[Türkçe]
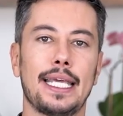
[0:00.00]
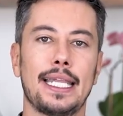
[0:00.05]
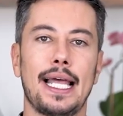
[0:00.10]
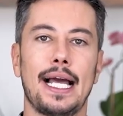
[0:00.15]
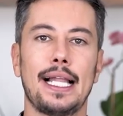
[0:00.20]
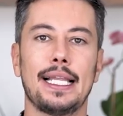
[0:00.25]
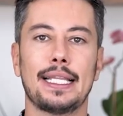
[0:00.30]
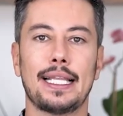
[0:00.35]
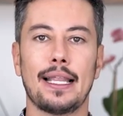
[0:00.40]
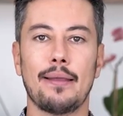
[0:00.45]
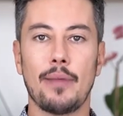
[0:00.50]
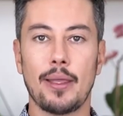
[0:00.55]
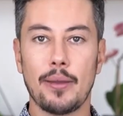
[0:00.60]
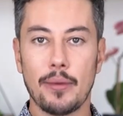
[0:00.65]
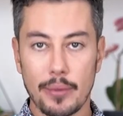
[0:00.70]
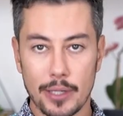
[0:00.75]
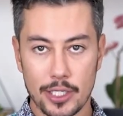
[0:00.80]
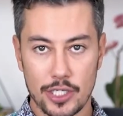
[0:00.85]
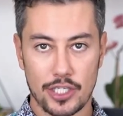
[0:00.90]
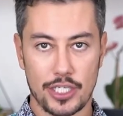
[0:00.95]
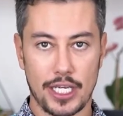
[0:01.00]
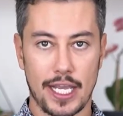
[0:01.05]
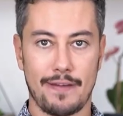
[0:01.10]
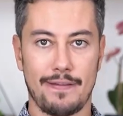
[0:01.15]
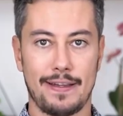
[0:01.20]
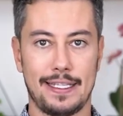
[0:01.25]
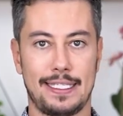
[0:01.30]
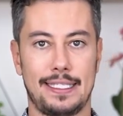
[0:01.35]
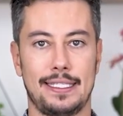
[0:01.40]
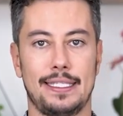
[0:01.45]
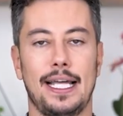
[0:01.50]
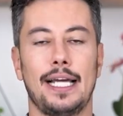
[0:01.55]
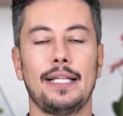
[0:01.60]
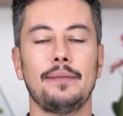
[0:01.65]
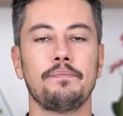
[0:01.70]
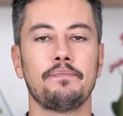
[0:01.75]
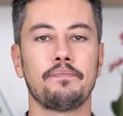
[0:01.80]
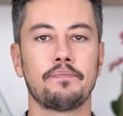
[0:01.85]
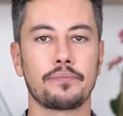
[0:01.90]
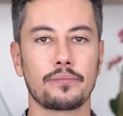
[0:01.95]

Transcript: genellikle meme başı çevresinden